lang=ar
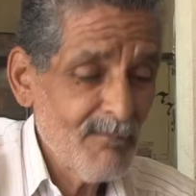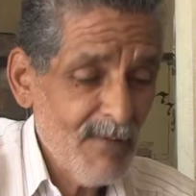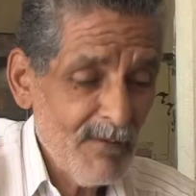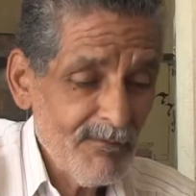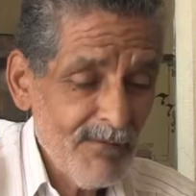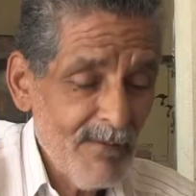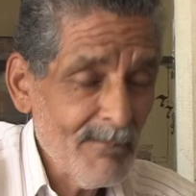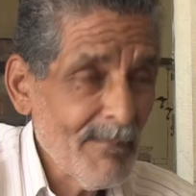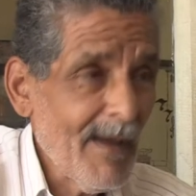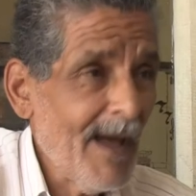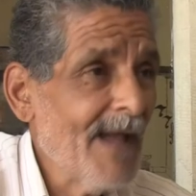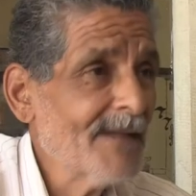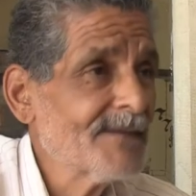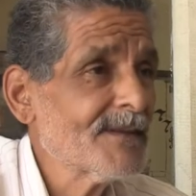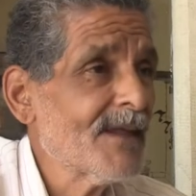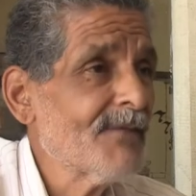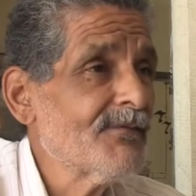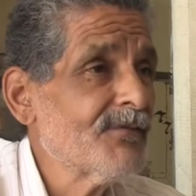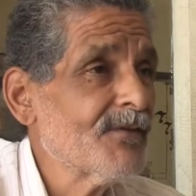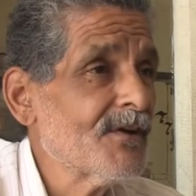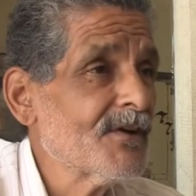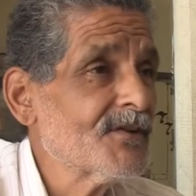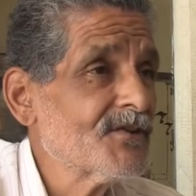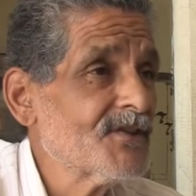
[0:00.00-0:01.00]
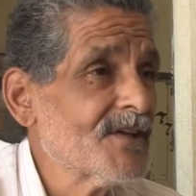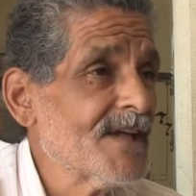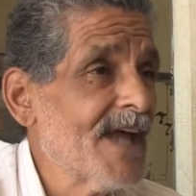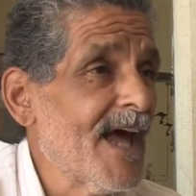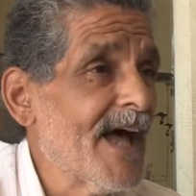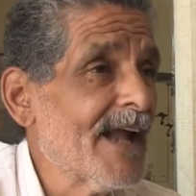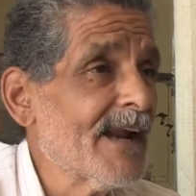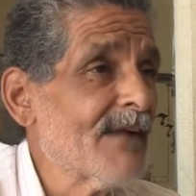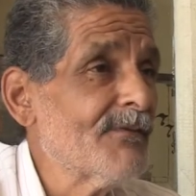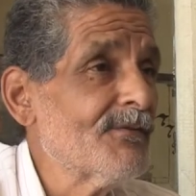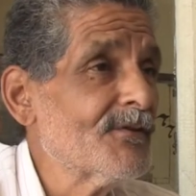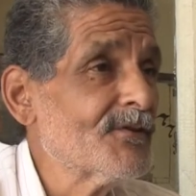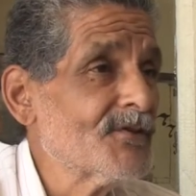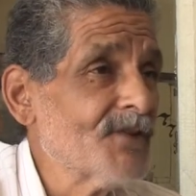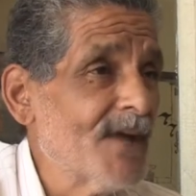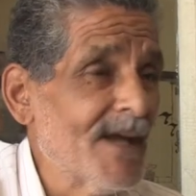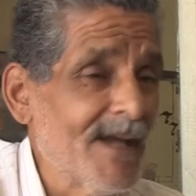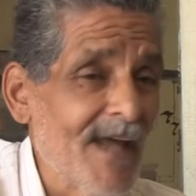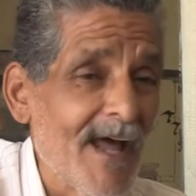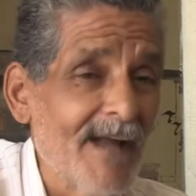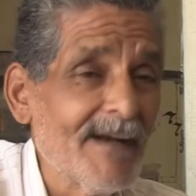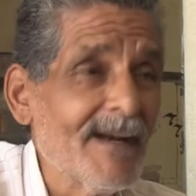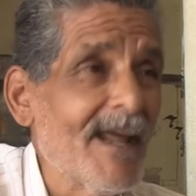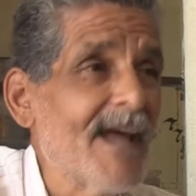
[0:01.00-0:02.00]
ما فما حتى فوش زياره
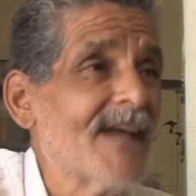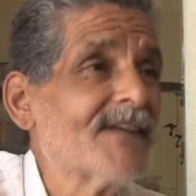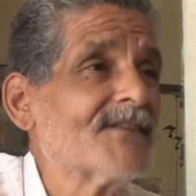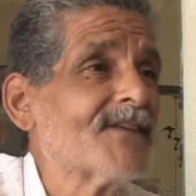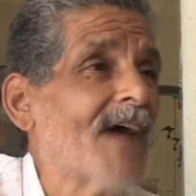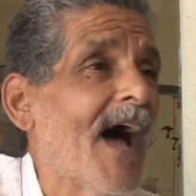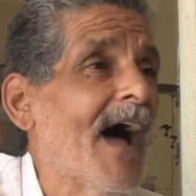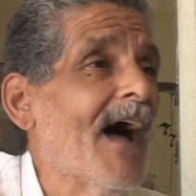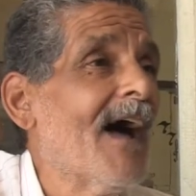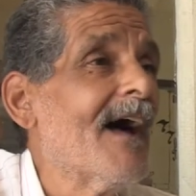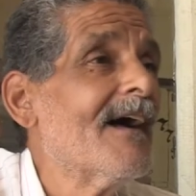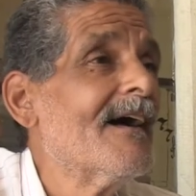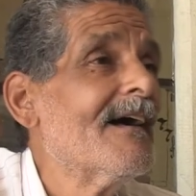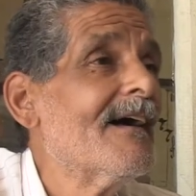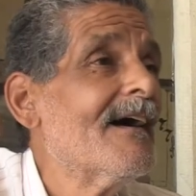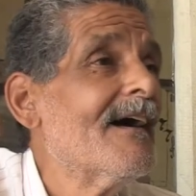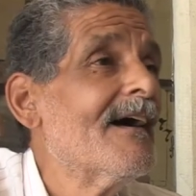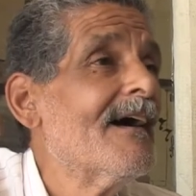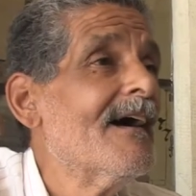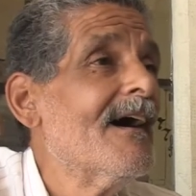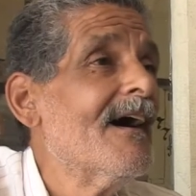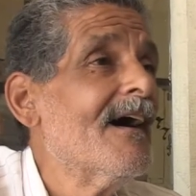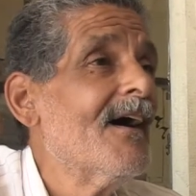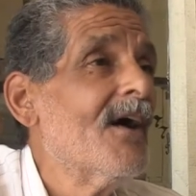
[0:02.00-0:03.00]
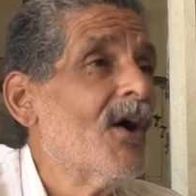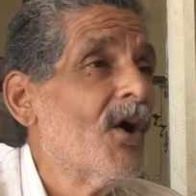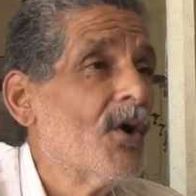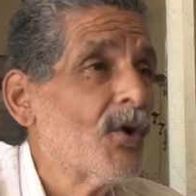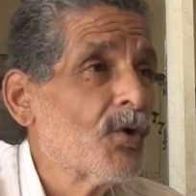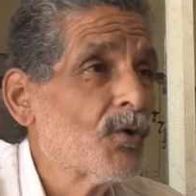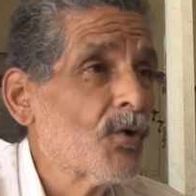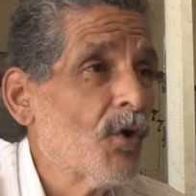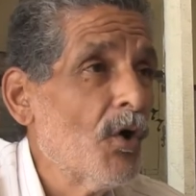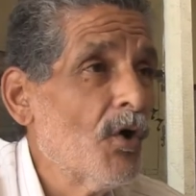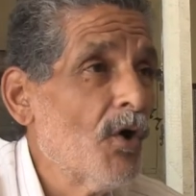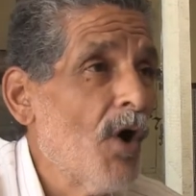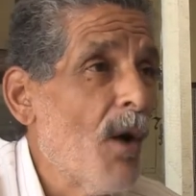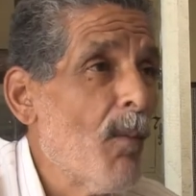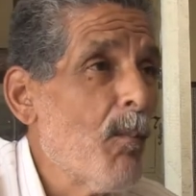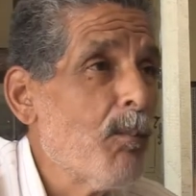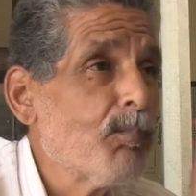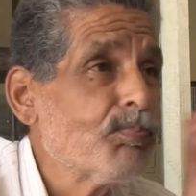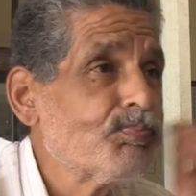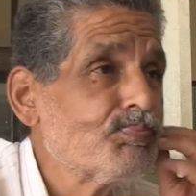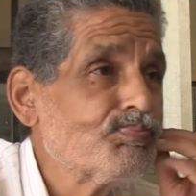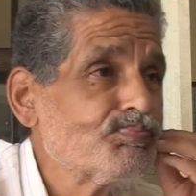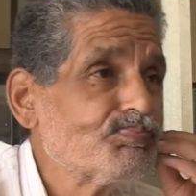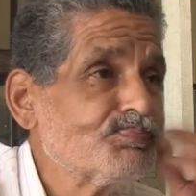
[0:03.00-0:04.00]
فوشيه ناجعه كلهم
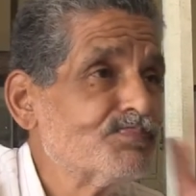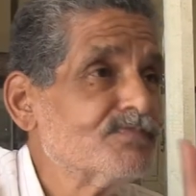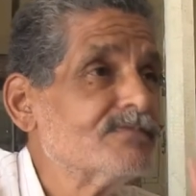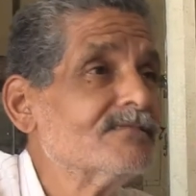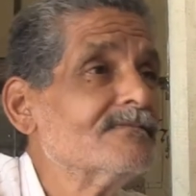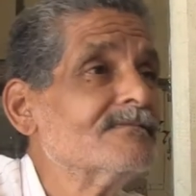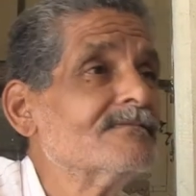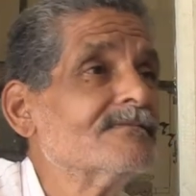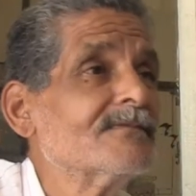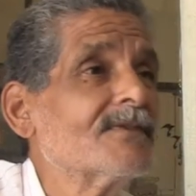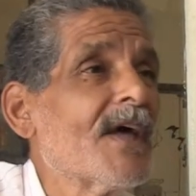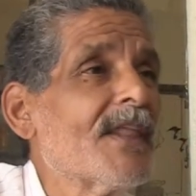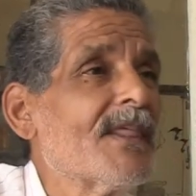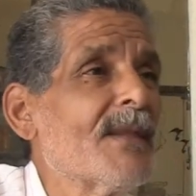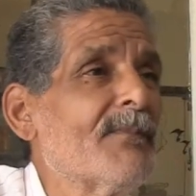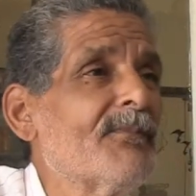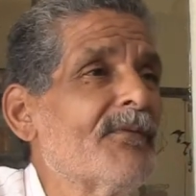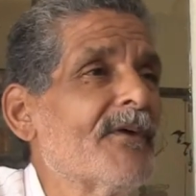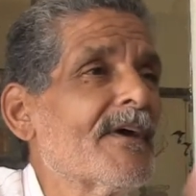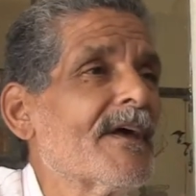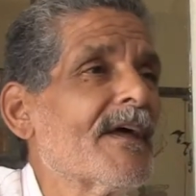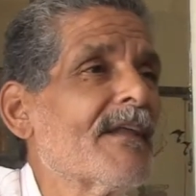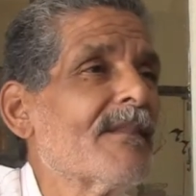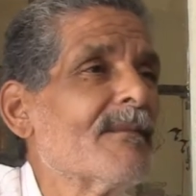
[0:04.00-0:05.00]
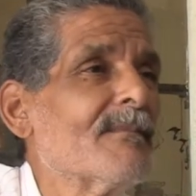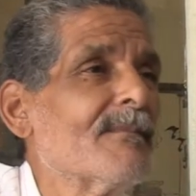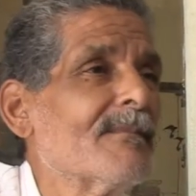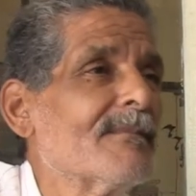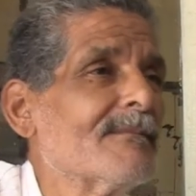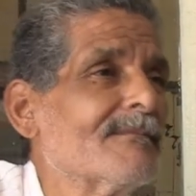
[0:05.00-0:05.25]
كذب في كذب